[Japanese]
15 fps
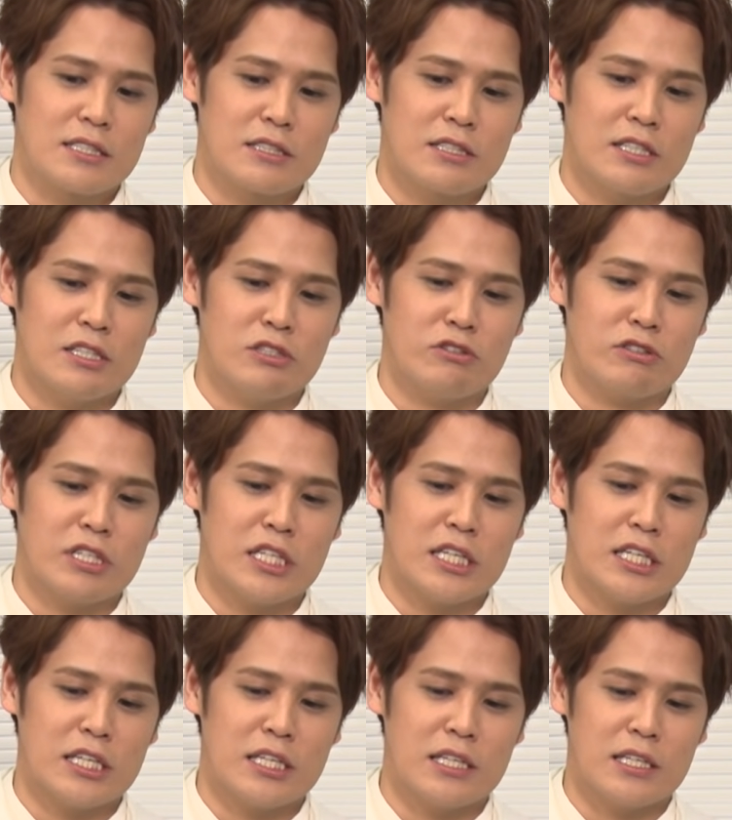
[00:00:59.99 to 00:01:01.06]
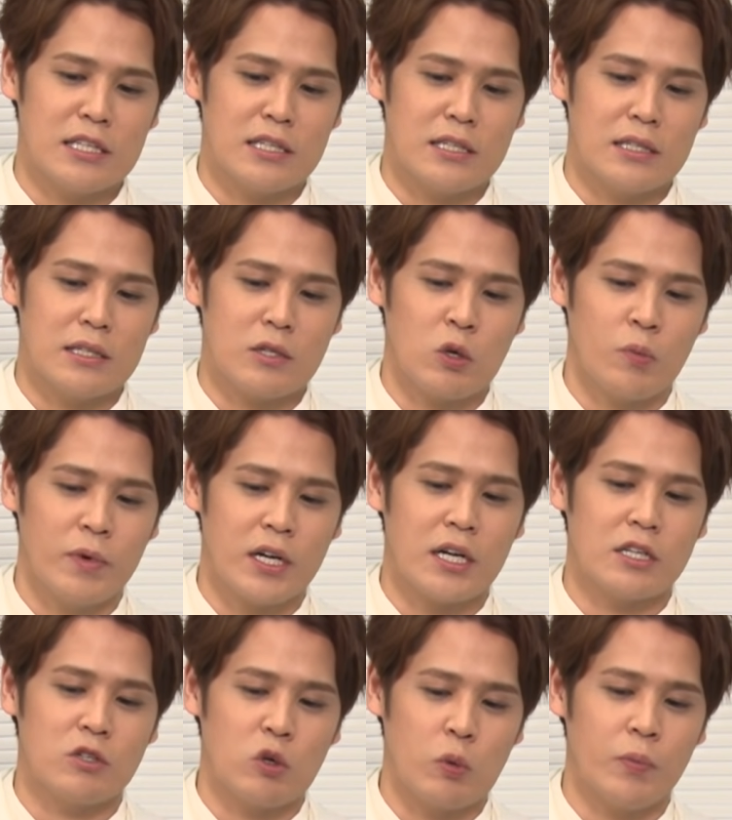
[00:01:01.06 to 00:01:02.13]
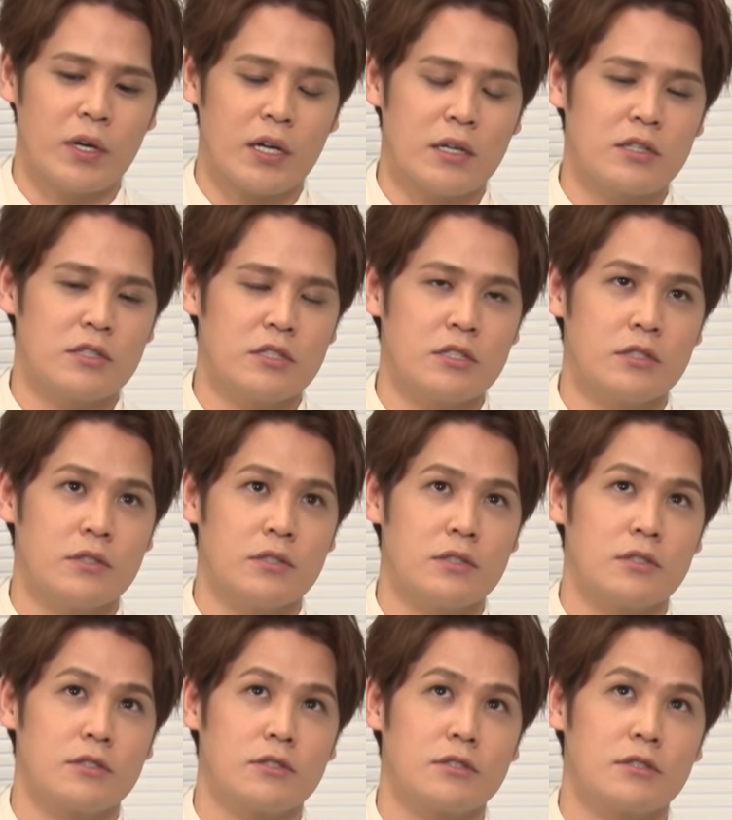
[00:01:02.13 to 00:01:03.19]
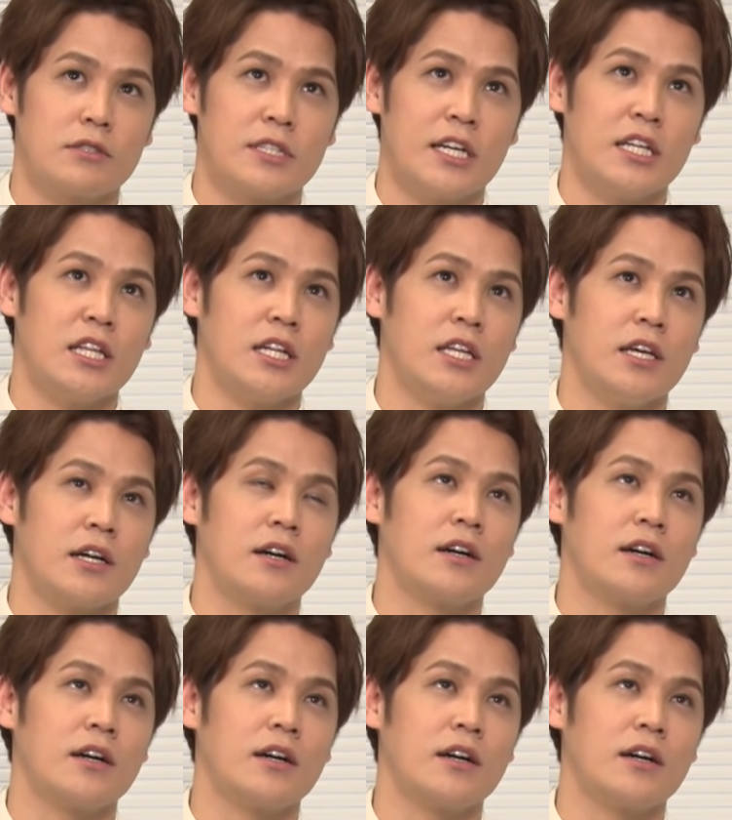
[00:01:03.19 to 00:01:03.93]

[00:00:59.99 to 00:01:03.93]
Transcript: 非常に細かく細かく丁寧に描